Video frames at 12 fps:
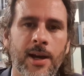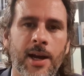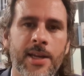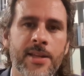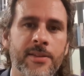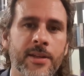
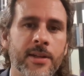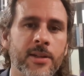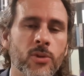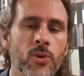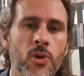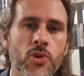a íntegra
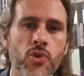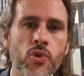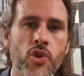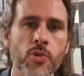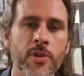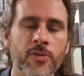do nosso
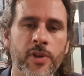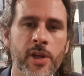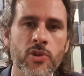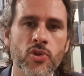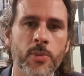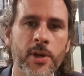último
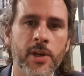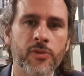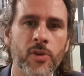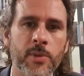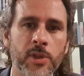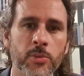evento sobre a
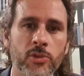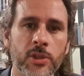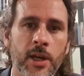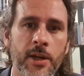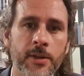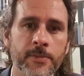reforma
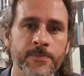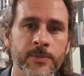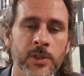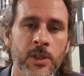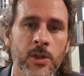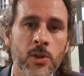tributária,
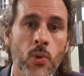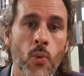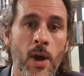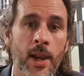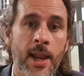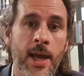
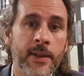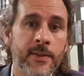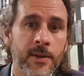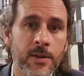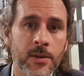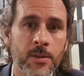o
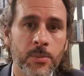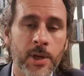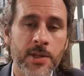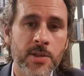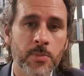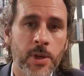alerta para
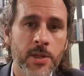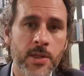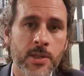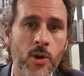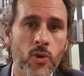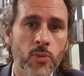as empresas
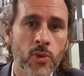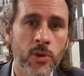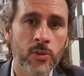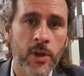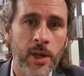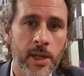que
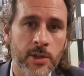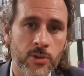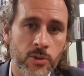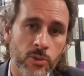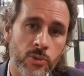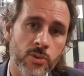acumulam
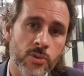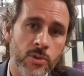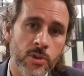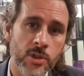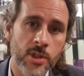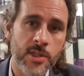créditos
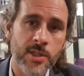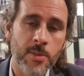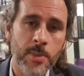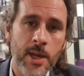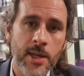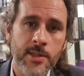de
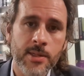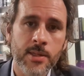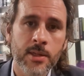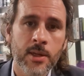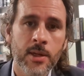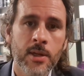ICMS
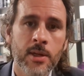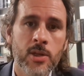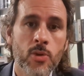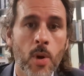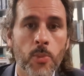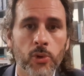
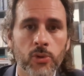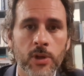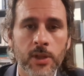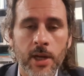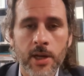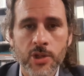e uma
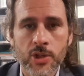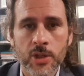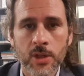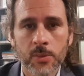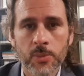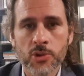oportunidade
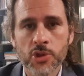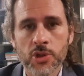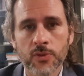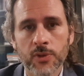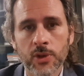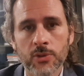para os
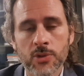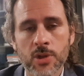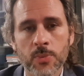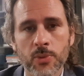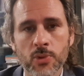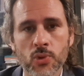indivíduos
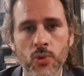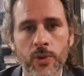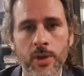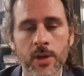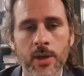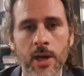que
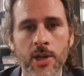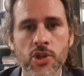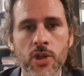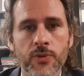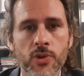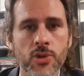possuem
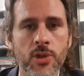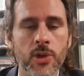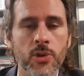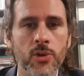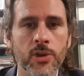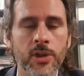ativos no
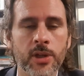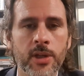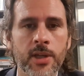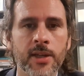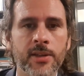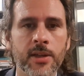exterior
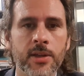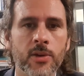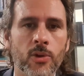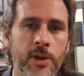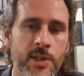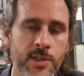e aderiram
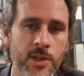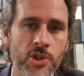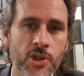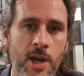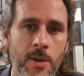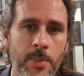ao
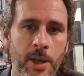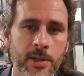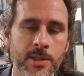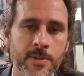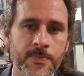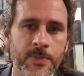recente
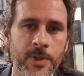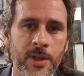ABEX.